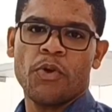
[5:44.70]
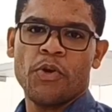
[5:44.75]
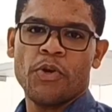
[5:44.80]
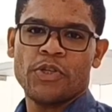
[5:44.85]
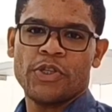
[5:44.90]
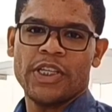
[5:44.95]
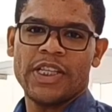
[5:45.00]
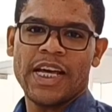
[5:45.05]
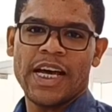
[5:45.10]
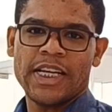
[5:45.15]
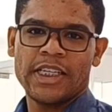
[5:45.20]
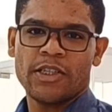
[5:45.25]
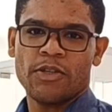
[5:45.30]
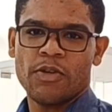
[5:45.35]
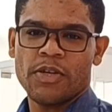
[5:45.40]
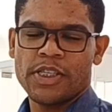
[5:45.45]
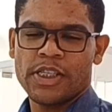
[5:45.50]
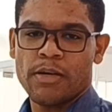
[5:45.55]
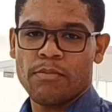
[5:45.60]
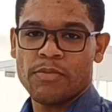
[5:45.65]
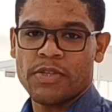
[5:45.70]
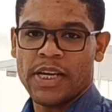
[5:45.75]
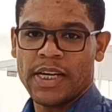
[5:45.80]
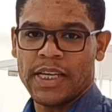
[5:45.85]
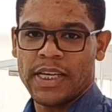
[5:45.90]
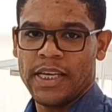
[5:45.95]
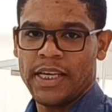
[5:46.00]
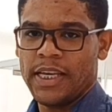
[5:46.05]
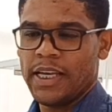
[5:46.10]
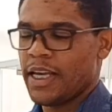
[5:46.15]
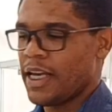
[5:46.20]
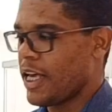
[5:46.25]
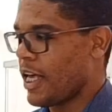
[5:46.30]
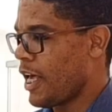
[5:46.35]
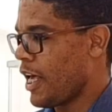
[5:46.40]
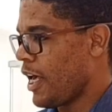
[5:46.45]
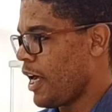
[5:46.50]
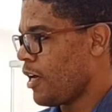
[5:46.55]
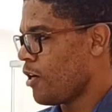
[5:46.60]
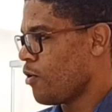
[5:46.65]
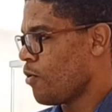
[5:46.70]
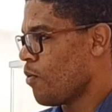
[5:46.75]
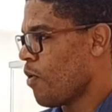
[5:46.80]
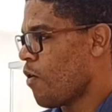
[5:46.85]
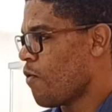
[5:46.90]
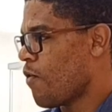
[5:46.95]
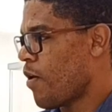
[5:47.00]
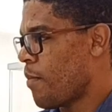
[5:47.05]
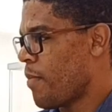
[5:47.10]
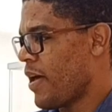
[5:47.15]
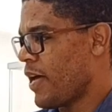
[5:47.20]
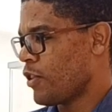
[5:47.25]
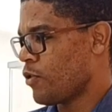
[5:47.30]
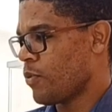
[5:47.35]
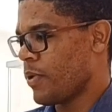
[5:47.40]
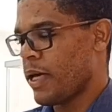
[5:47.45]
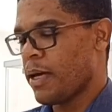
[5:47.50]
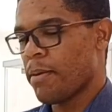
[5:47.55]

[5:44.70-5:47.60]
curiosidade que nós temos aqui é o alfabeto